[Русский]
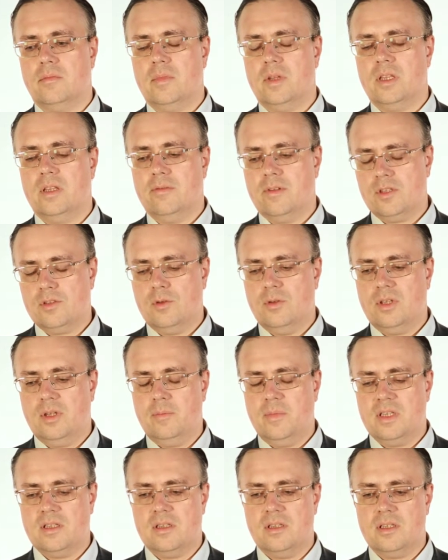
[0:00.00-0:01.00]
э, инновационный
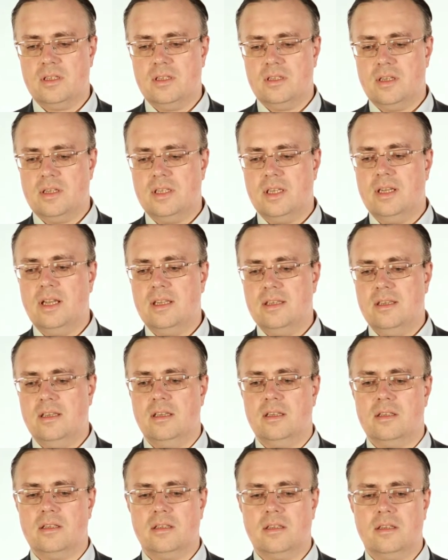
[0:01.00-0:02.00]
бизнес
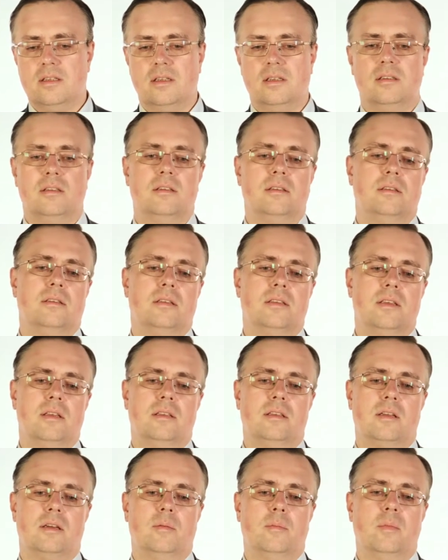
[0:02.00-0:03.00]
тяготеет к
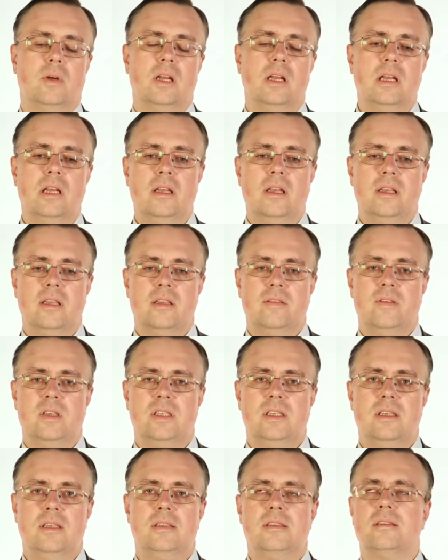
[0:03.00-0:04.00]
центрам
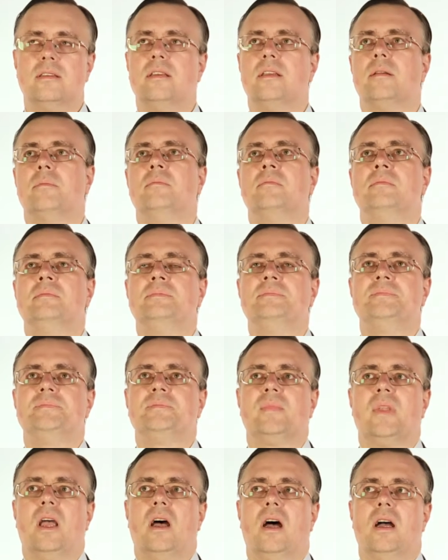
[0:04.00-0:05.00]
инвестиций.
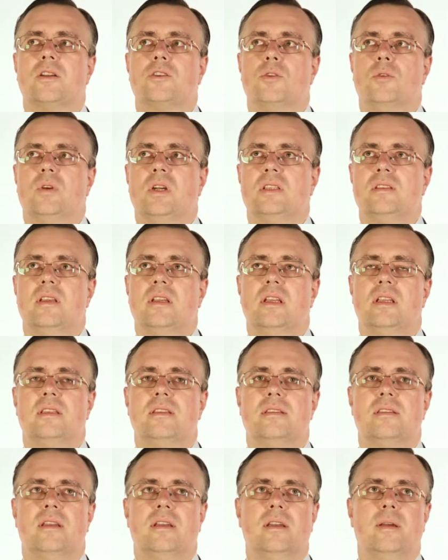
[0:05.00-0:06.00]
А что
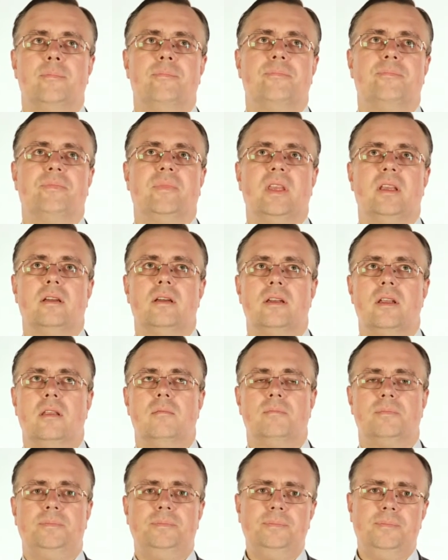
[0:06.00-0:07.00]
касается
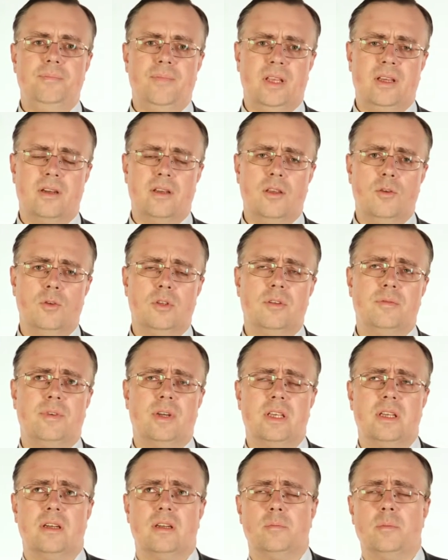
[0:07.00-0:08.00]
регионов,
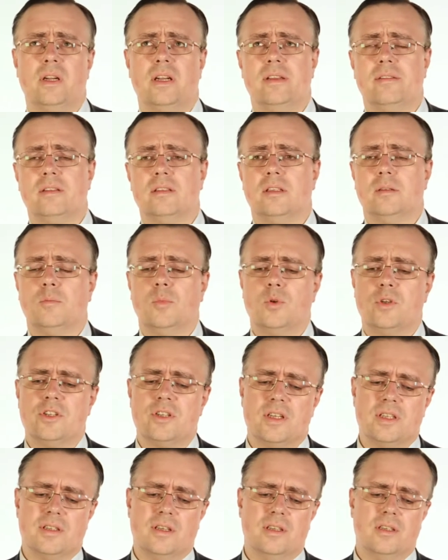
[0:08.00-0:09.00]
они, как правило,
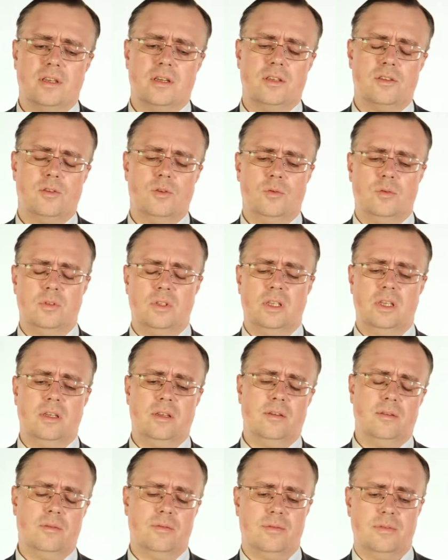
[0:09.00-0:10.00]
больше
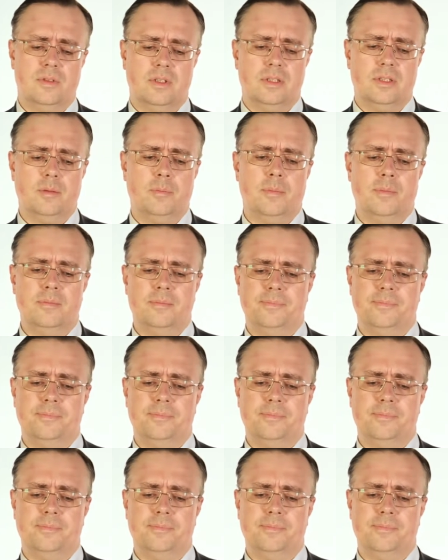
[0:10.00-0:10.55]
заинтересованы в